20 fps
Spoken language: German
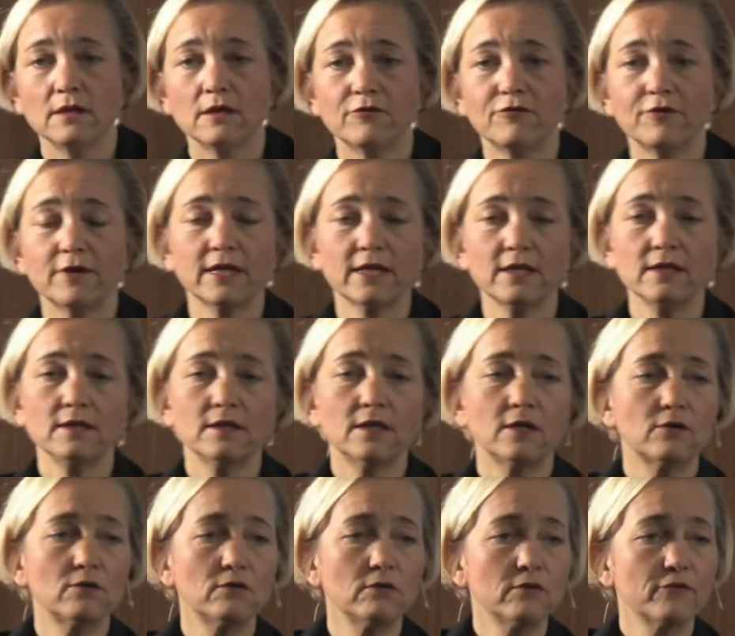in der
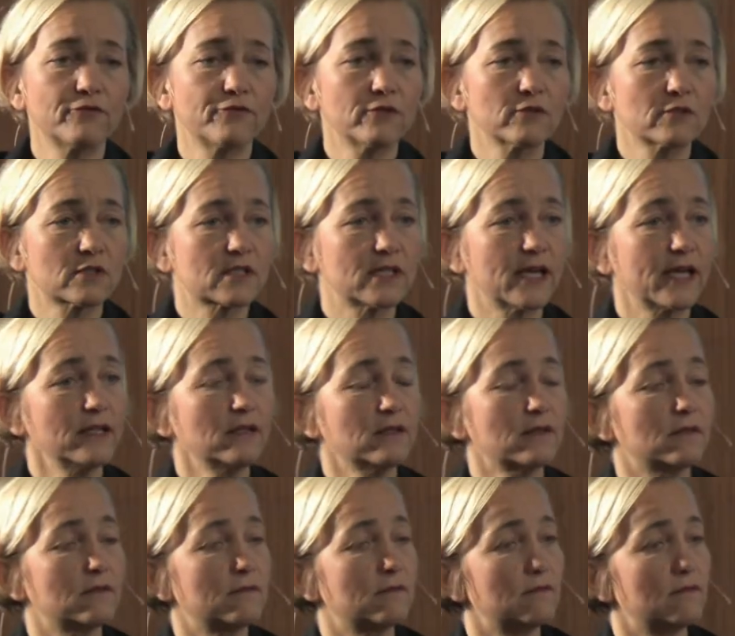Verringerung von
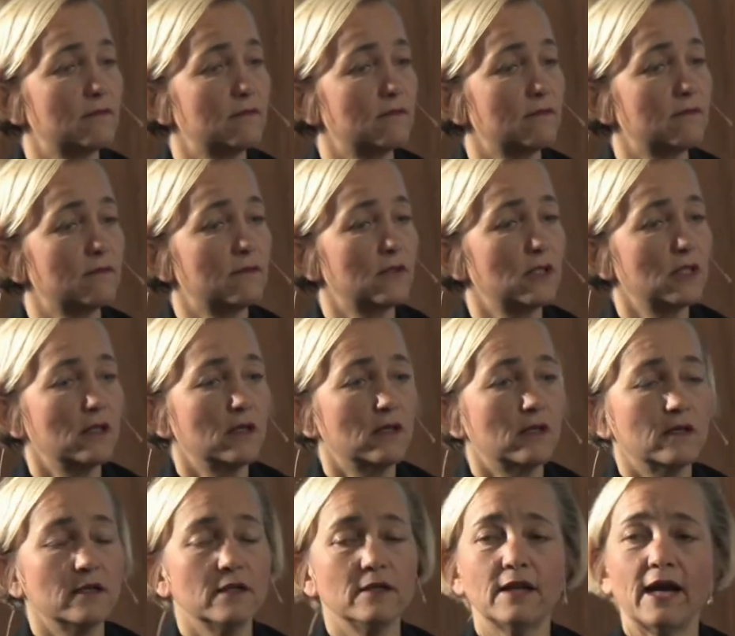Zeiten,
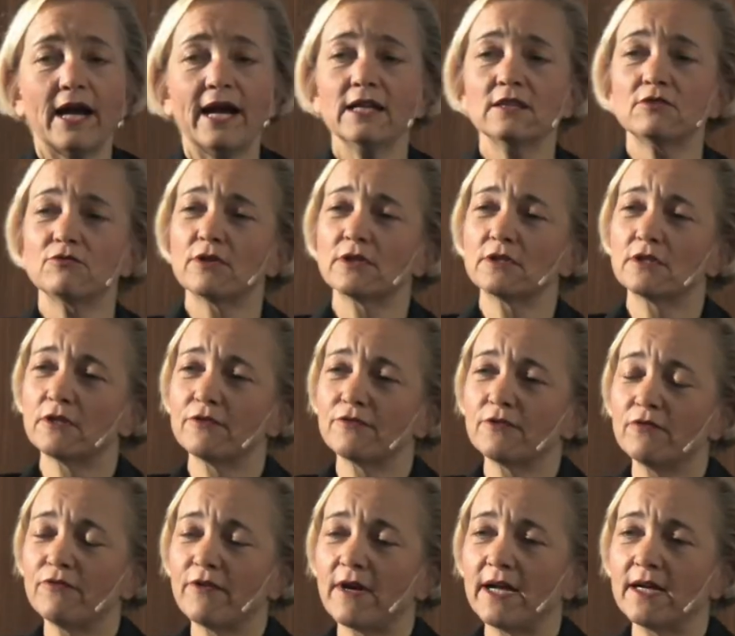in der Antwort
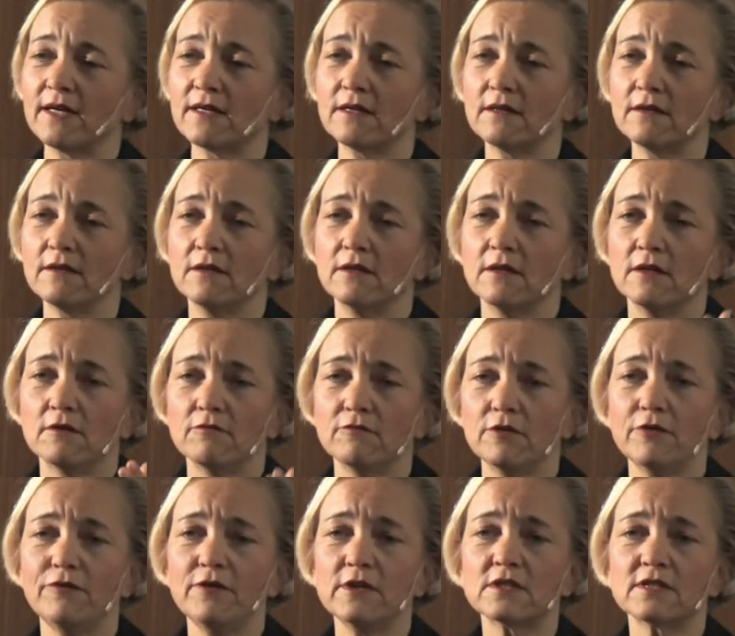auf die Frage,
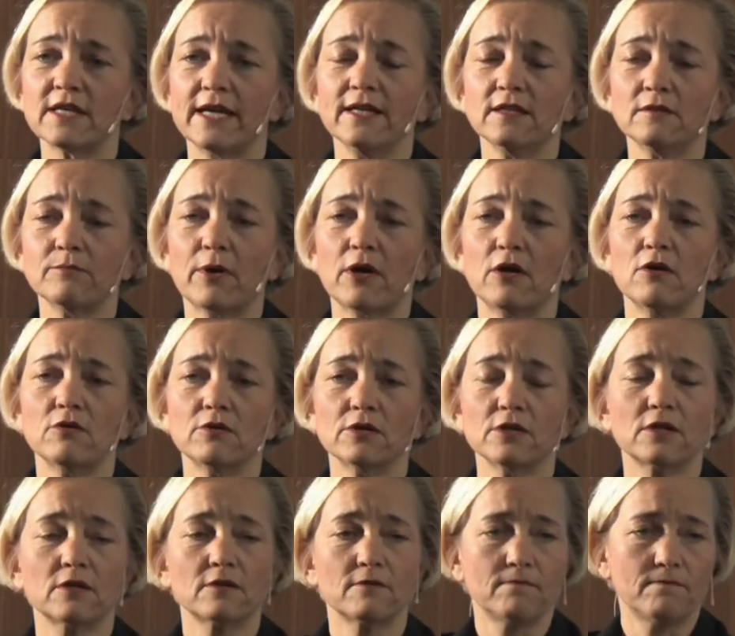wie viel Zeit
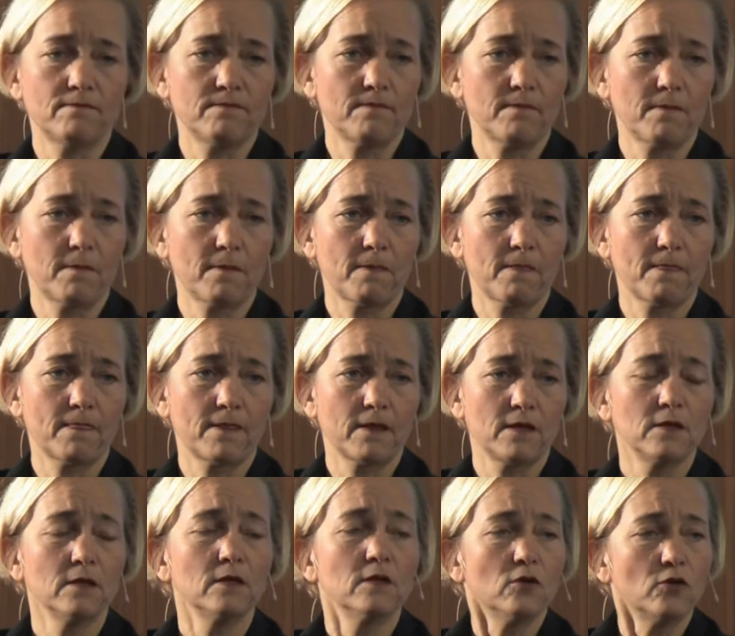brauche ich,
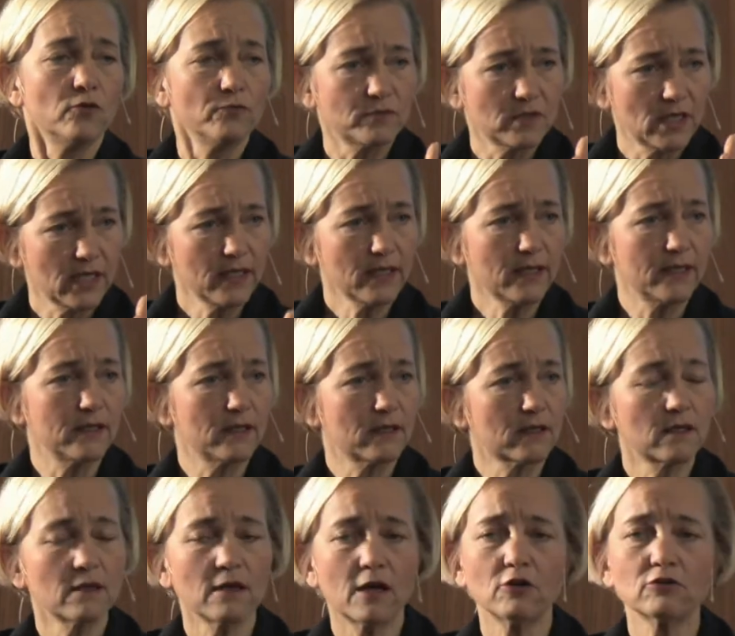um
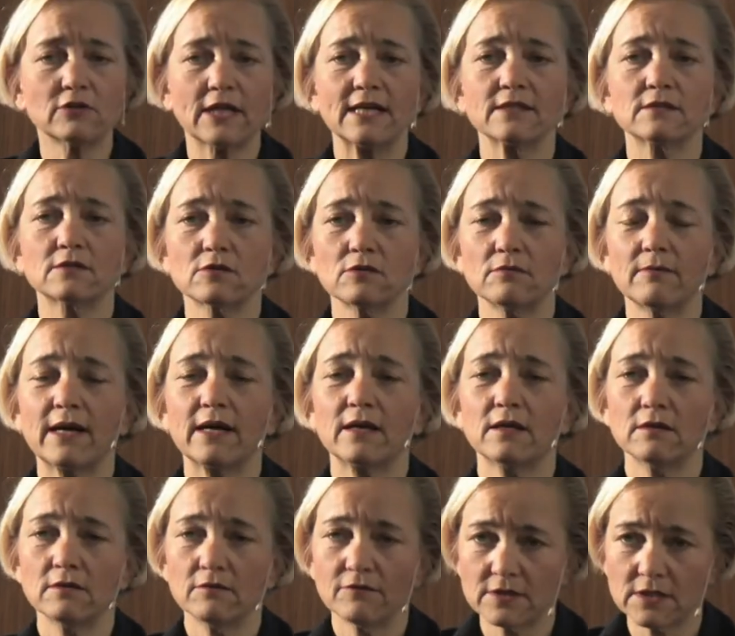täglich genau das zu
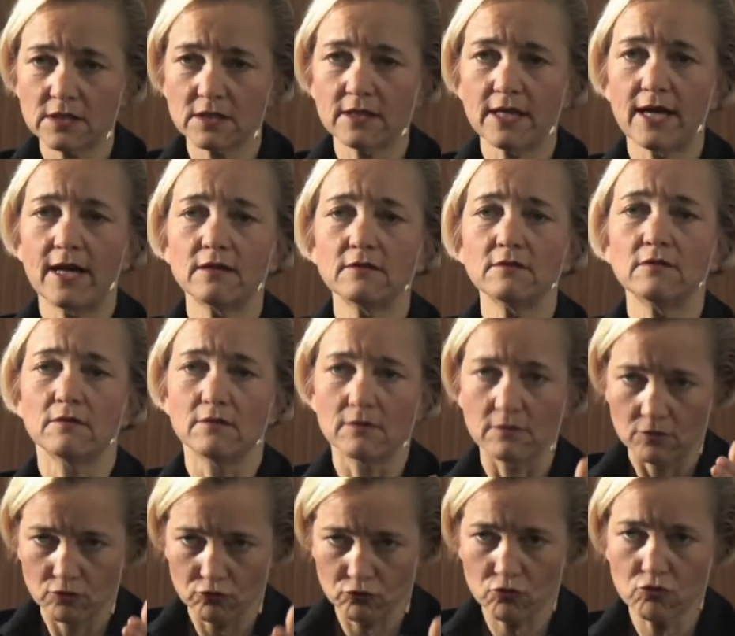machen, was ich gern
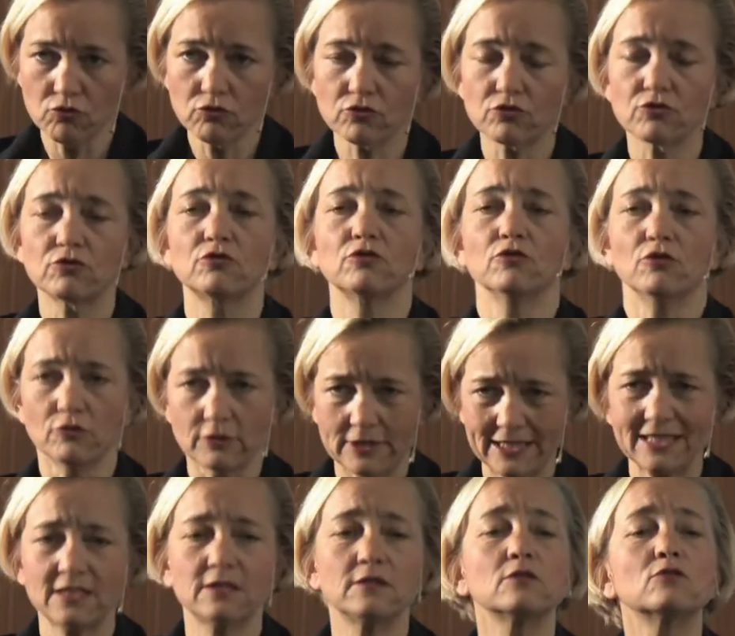und gut
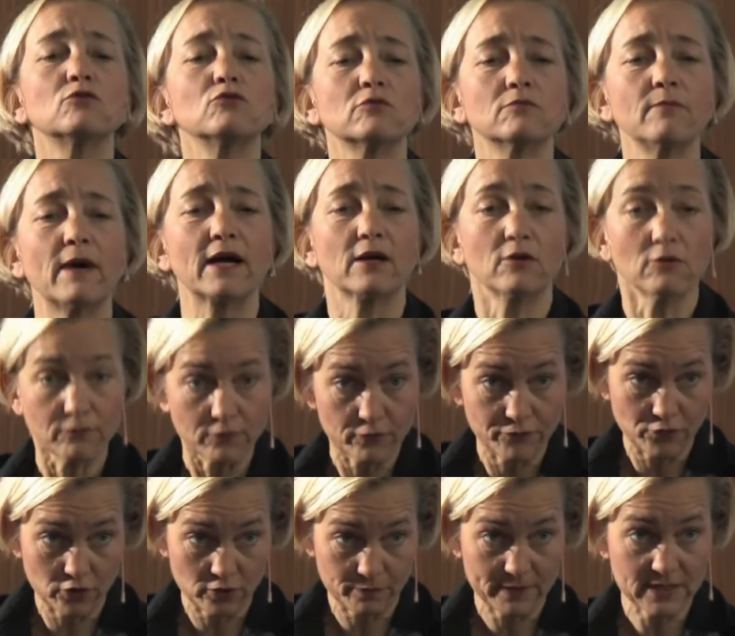und richtig gut mache und
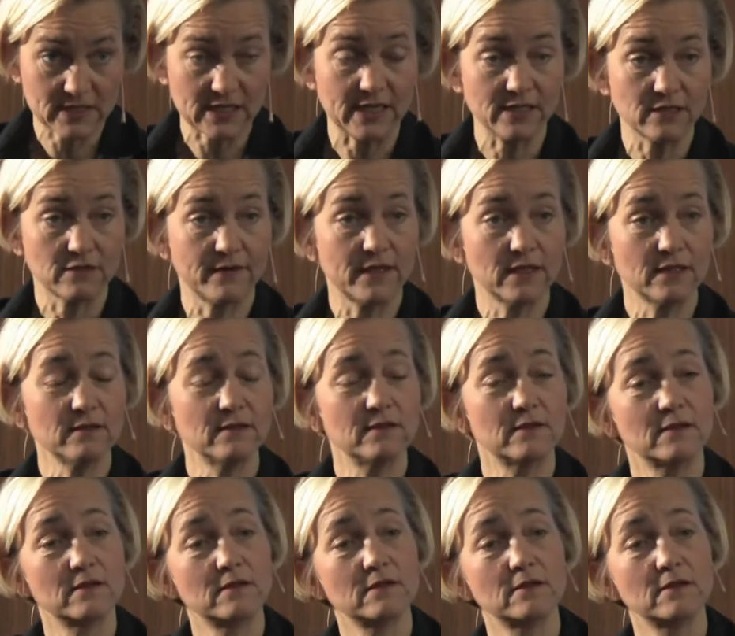wofür ich bezahlt werde?